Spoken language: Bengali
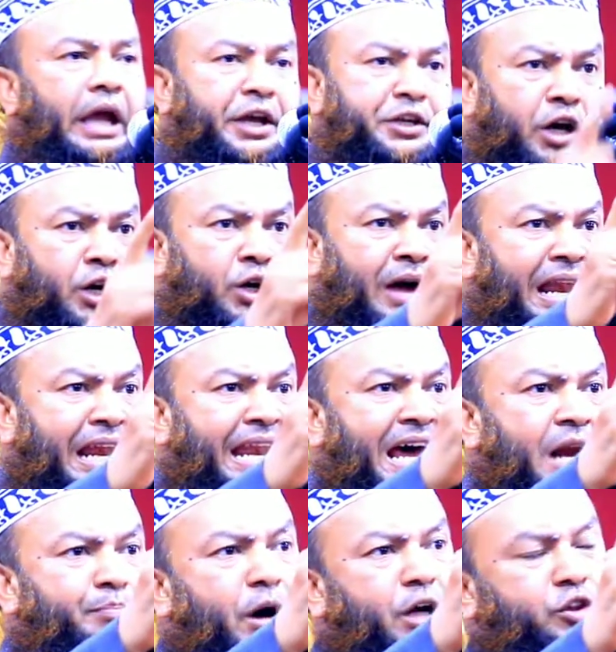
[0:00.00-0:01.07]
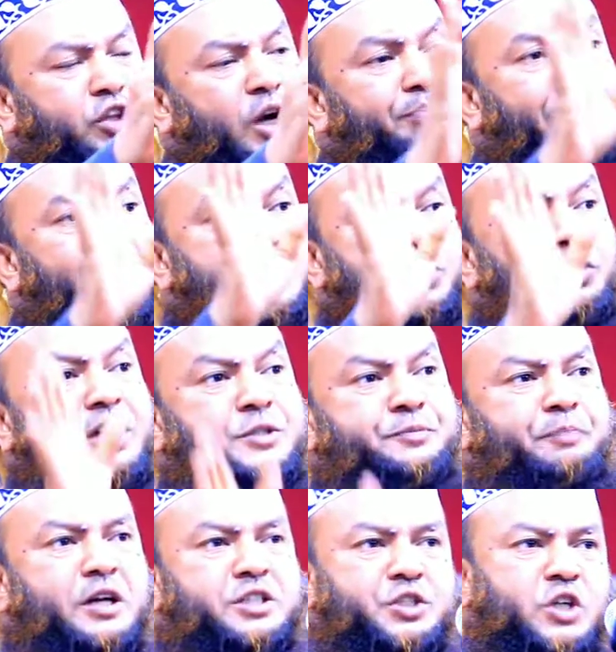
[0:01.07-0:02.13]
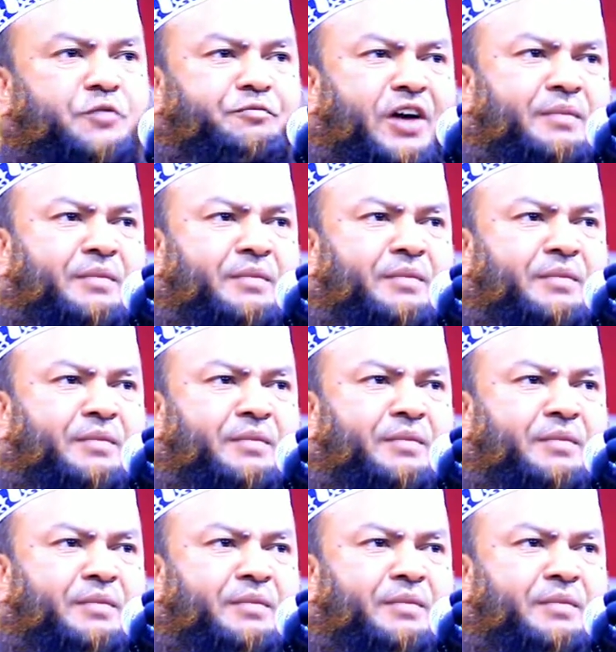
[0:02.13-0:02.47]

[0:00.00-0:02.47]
এই জন্য আল্লাহর বক্তব্য সুস্পষ্ট